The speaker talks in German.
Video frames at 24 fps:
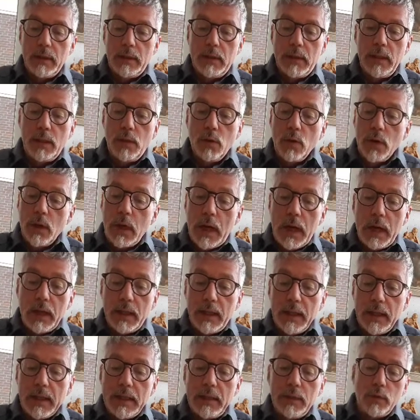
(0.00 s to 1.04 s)
Die Jünger
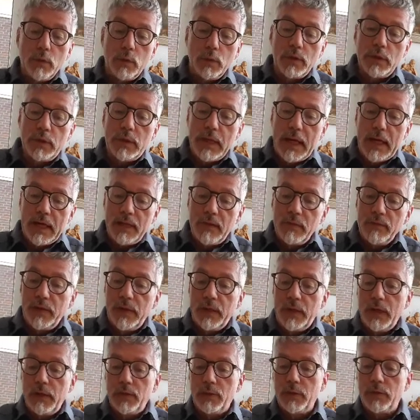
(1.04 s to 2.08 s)
gingen und taten, wie
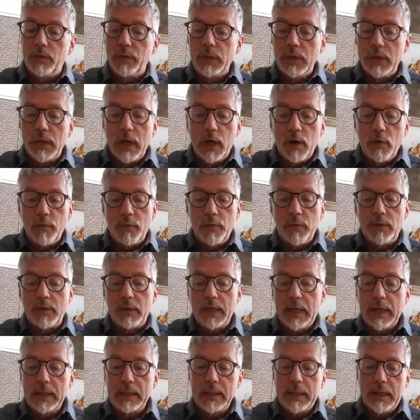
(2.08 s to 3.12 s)
Jesus ihnen
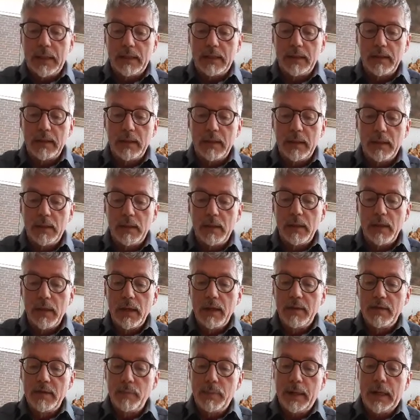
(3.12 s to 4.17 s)
aufgetragen hatte.
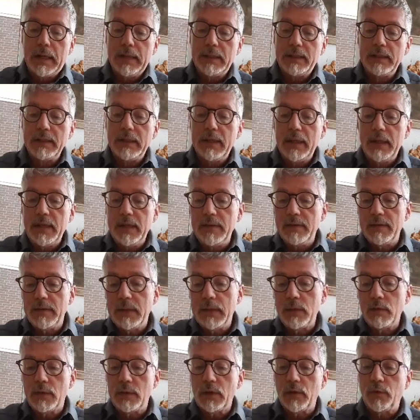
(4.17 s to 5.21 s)
Sie brachten die
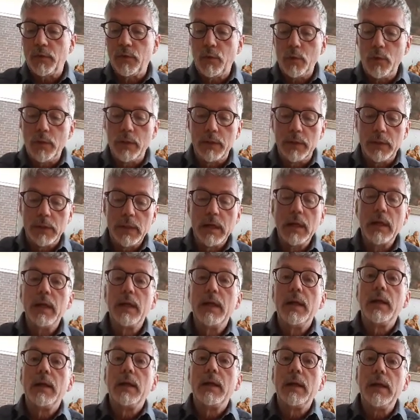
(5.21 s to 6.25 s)
Eselin und das Fohlen,
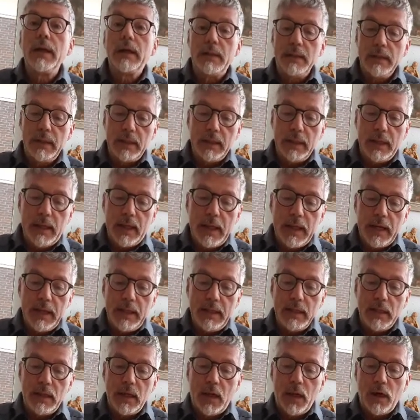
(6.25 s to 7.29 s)
legten ihre
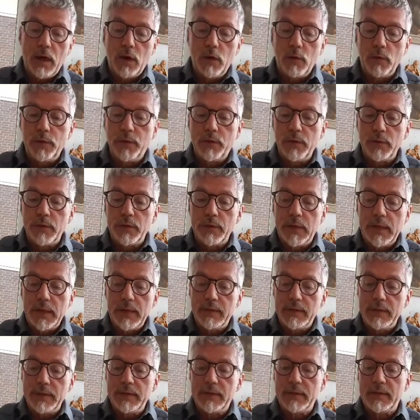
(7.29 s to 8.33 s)
Kleider auf sie und er
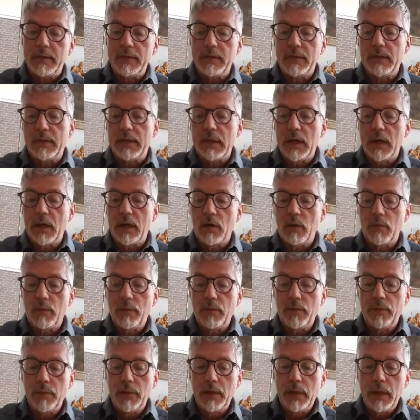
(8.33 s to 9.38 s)
setzte sich darauf.